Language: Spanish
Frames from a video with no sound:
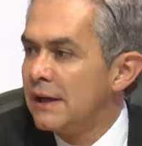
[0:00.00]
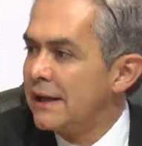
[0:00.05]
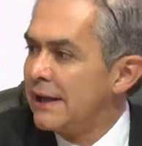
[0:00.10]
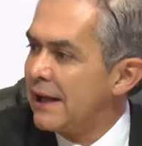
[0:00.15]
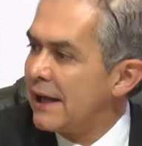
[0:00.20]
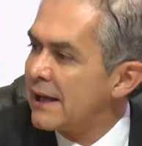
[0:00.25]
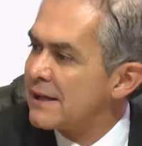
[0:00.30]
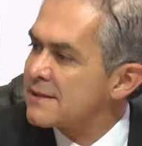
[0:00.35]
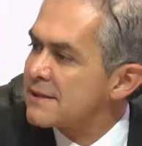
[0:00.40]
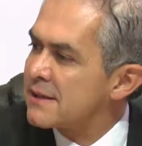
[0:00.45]

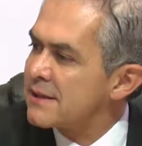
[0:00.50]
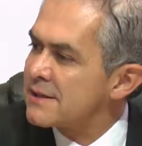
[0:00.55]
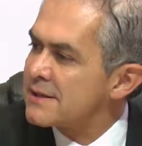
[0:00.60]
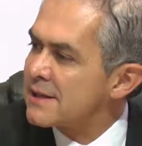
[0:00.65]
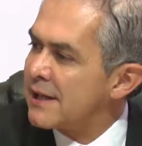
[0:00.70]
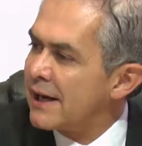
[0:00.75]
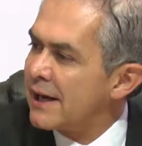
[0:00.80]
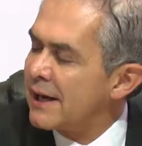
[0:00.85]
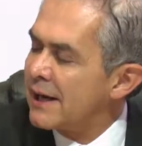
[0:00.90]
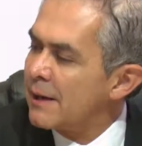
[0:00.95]
las que
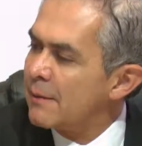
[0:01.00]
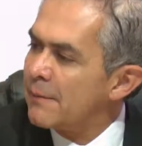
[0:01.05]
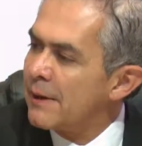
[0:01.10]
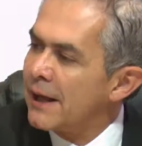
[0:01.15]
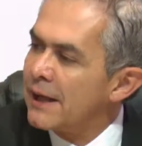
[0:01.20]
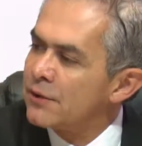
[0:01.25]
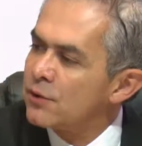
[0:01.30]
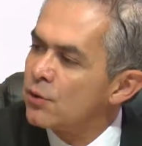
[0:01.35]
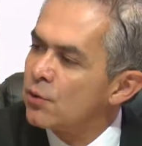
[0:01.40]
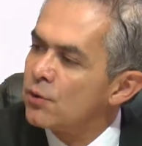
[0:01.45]
estarán
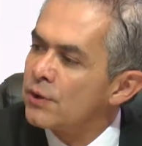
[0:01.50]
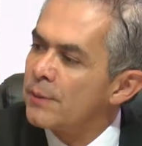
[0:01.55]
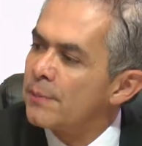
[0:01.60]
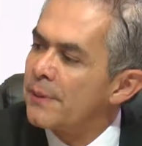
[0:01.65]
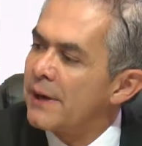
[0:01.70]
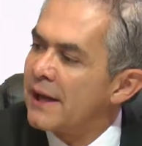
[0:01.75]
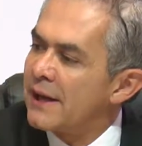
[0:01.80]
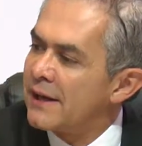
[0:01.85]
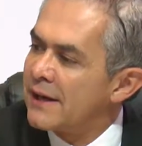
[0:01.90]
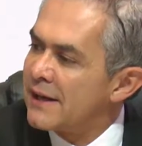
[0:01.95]
hablando de
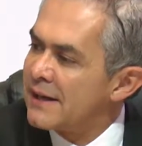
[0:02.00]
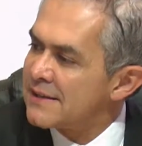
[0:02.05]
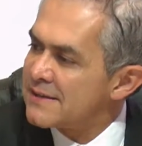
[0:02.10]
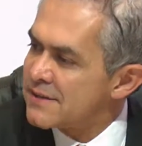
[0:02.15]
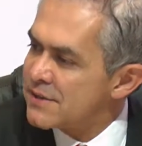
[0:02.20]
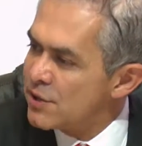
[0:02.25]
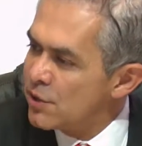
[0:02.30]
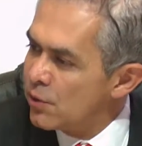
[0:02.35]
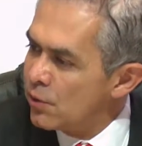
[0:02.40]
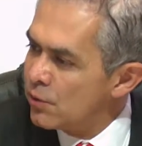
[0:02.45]

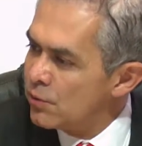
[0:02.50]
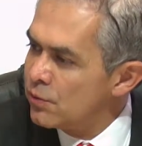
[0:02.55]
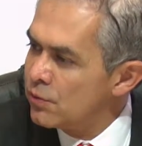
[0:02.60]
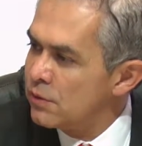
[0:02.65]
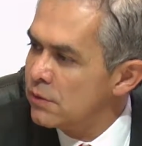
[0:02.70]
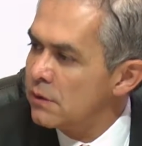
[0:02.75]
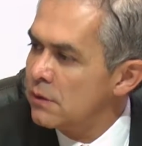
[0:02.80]
planeación,